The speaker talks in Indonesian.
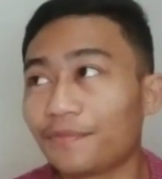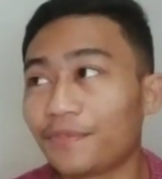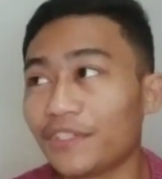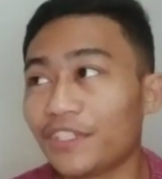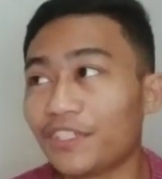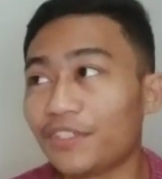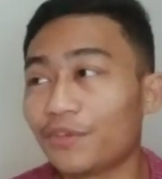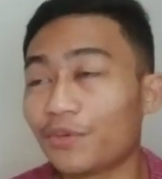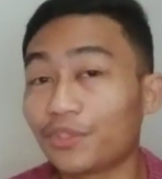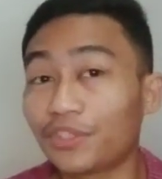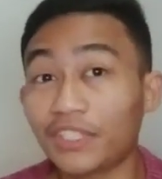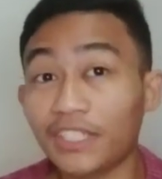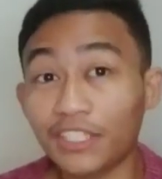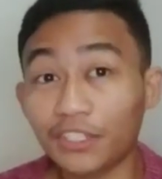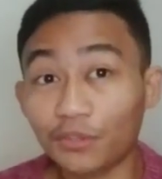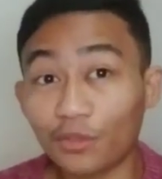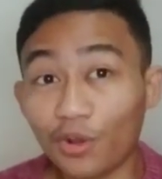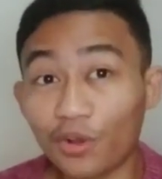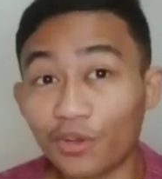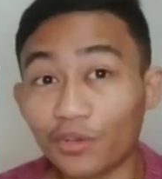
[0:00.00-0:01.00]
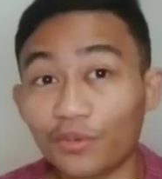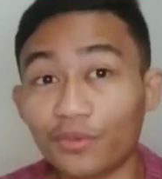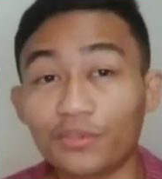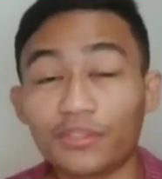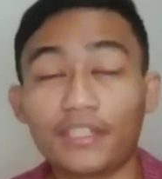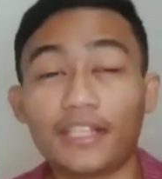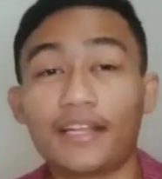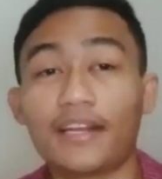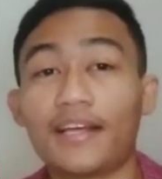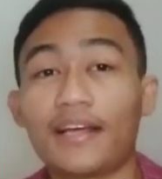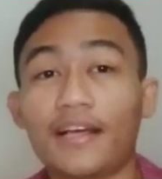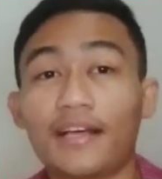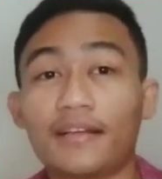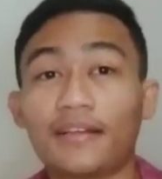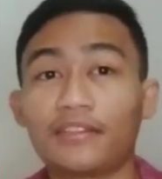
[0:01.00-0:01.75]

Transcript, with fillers: video TikTok kung kita ada